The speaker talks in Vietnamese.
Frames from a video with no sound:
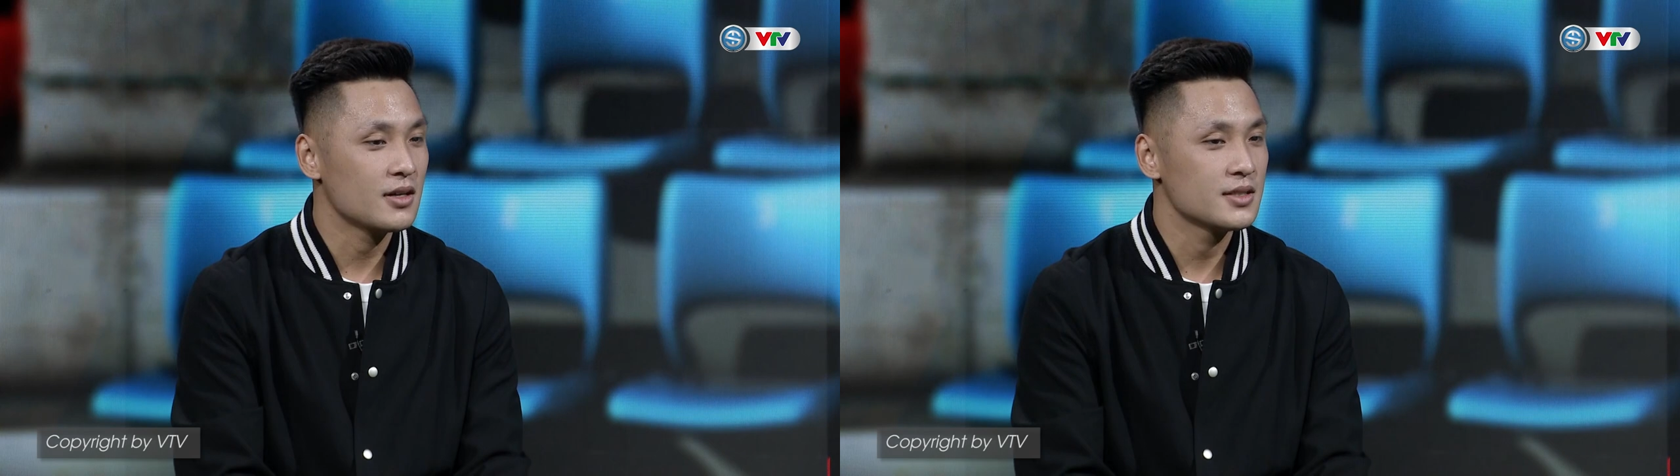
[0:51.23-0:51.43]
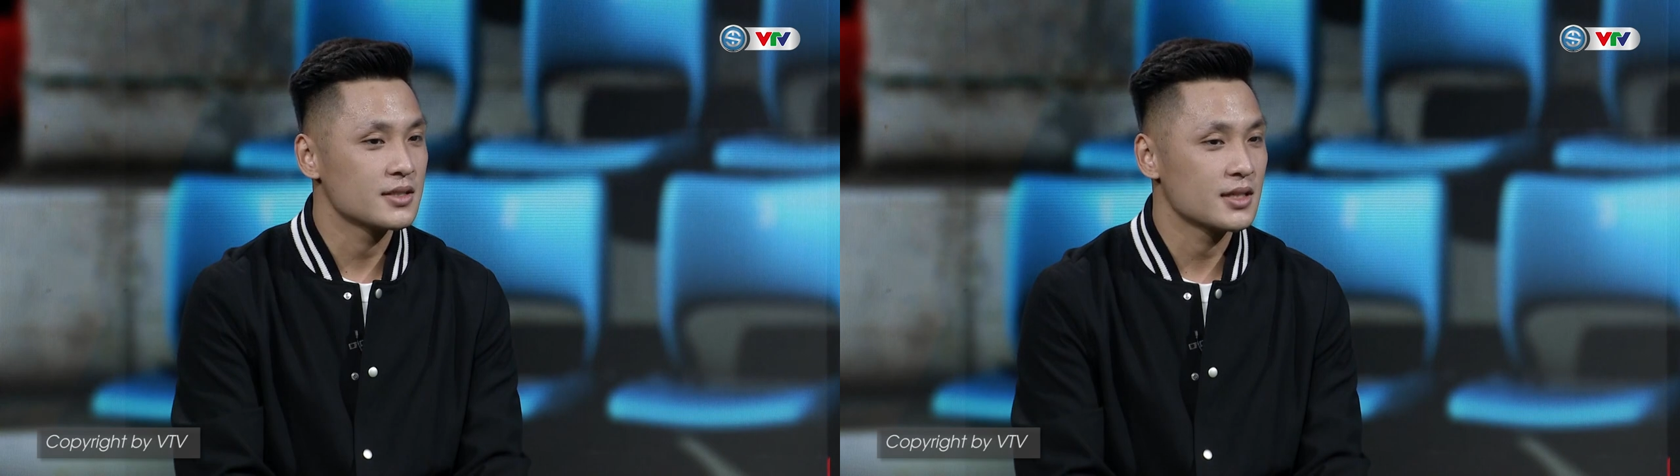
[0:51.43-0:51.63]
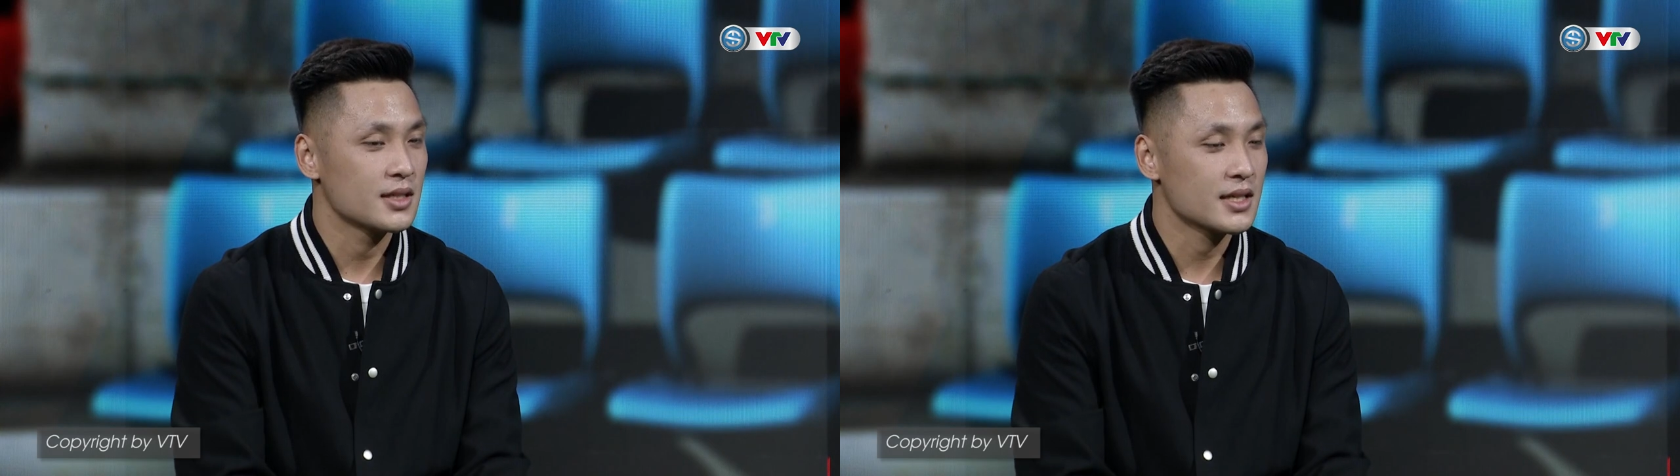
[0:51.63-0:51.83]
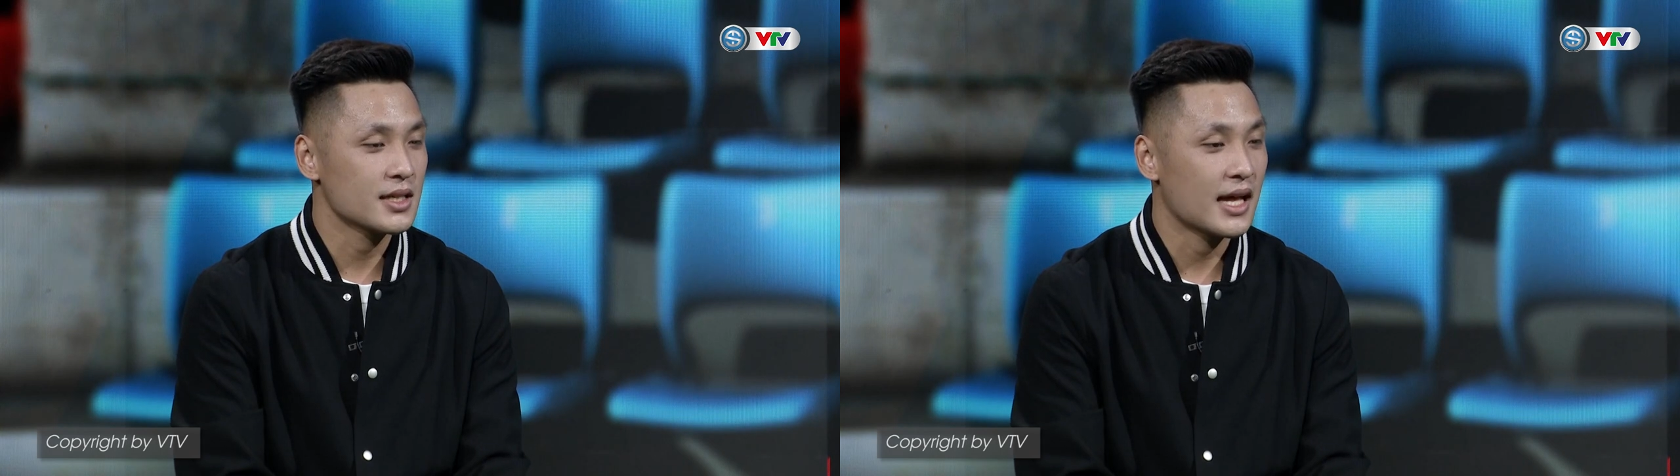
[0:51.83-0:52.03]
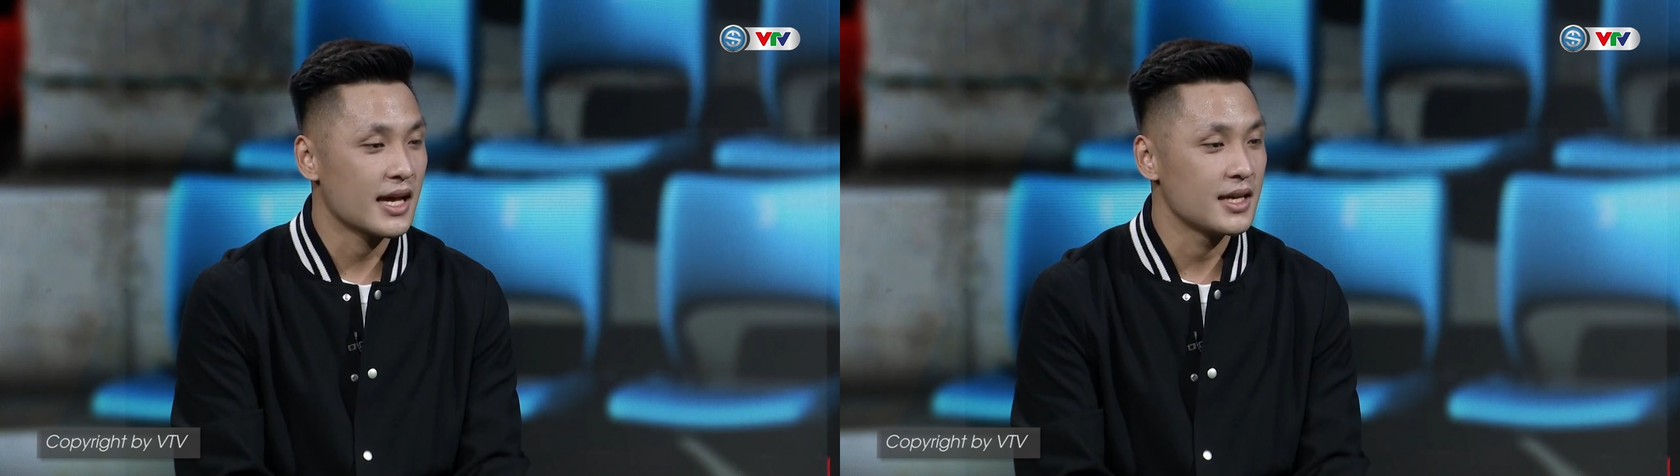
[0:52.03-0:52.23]
được các
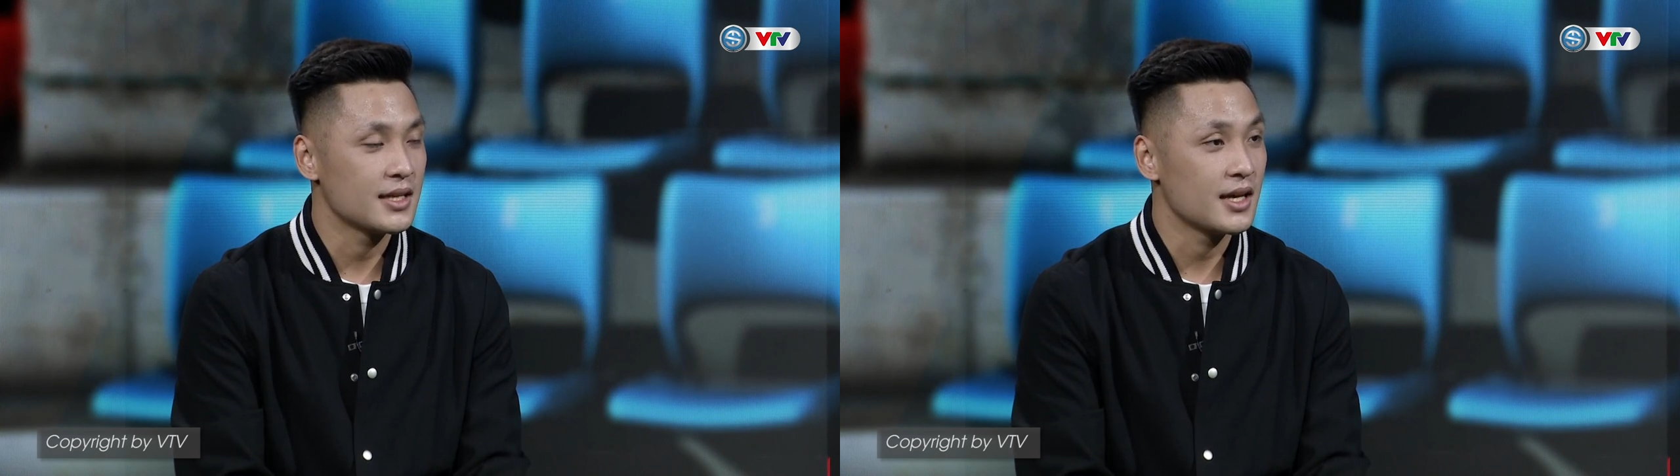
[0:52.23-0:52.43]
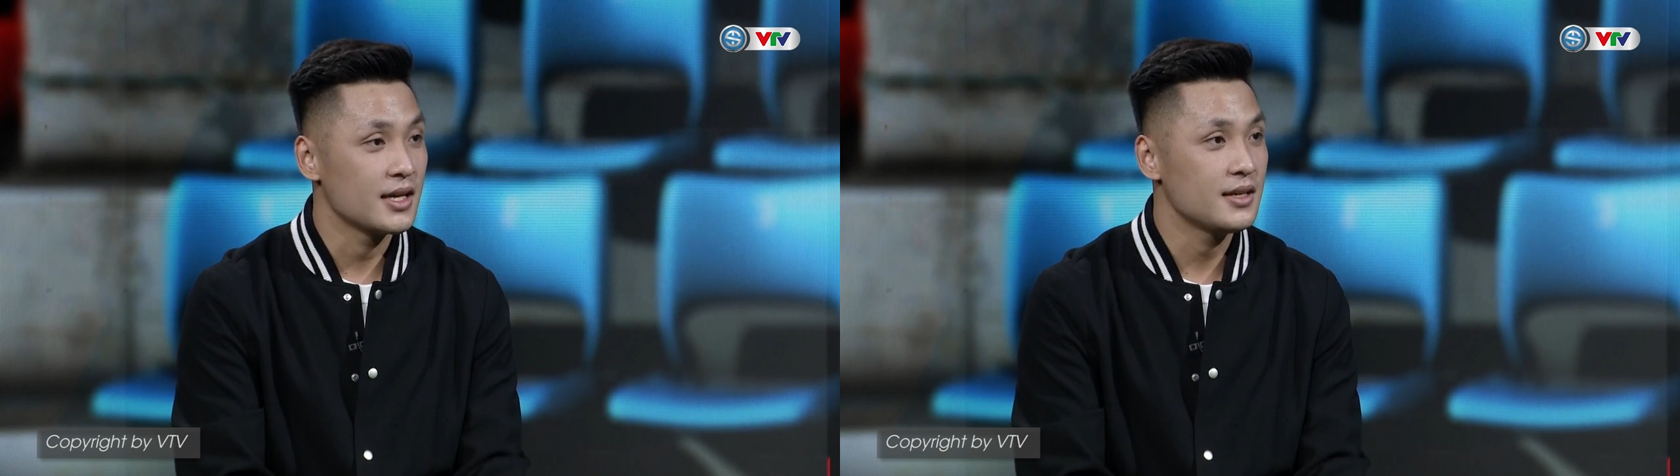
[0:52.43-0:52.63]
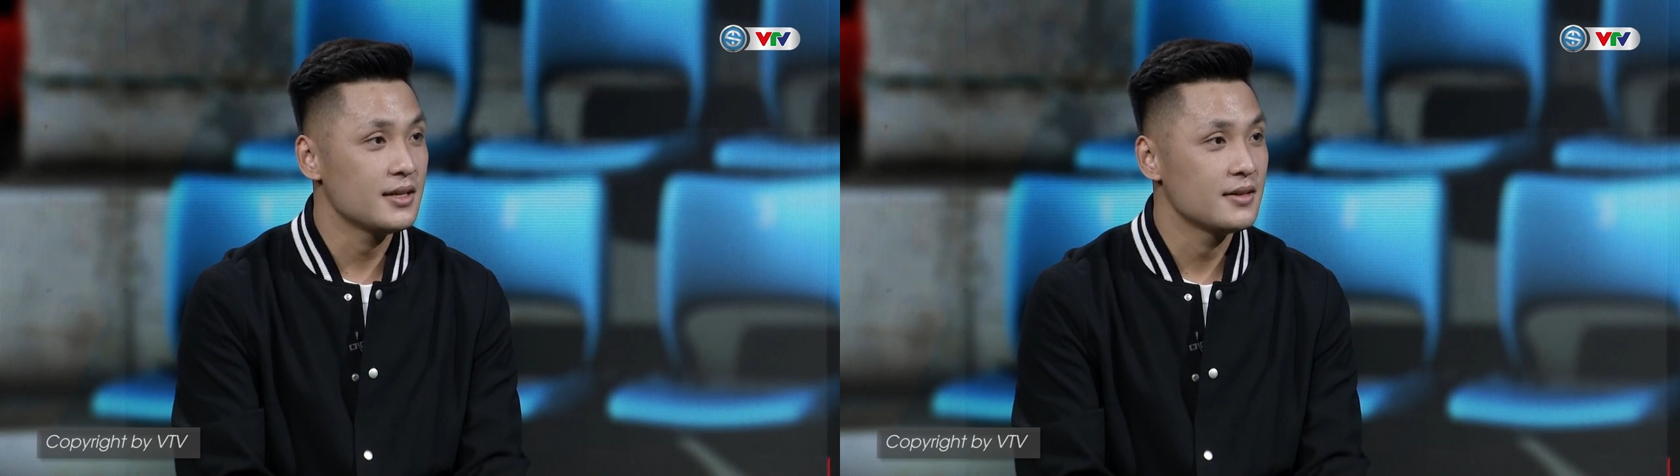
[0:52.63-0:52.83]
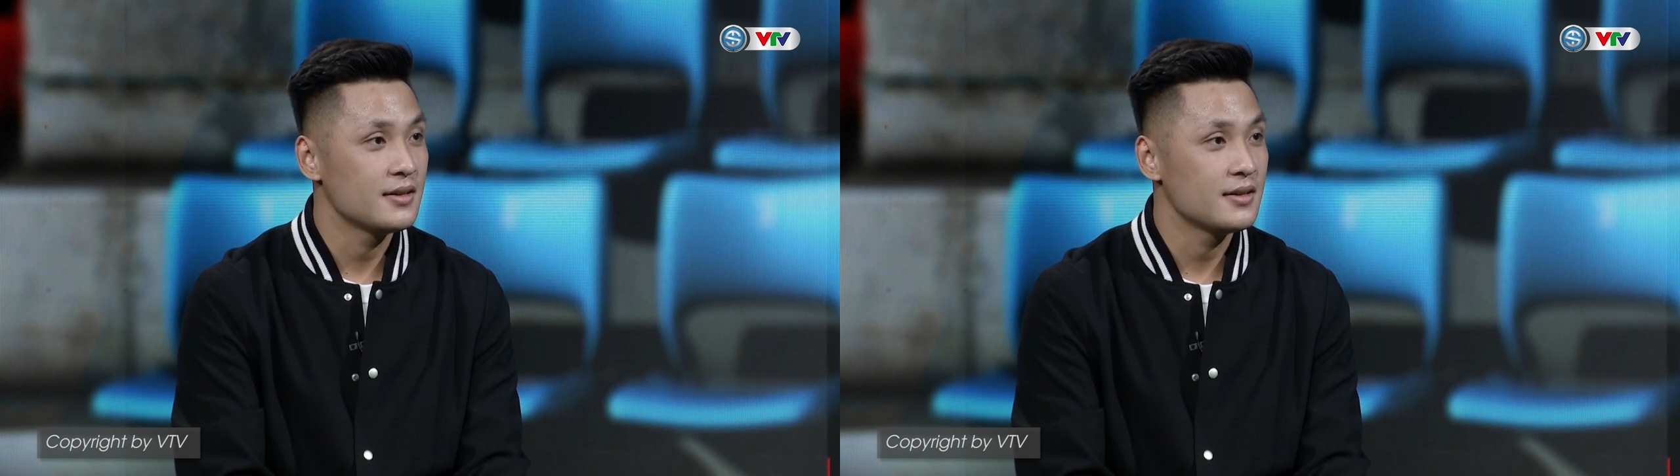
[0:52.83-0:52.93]
thầy chỉ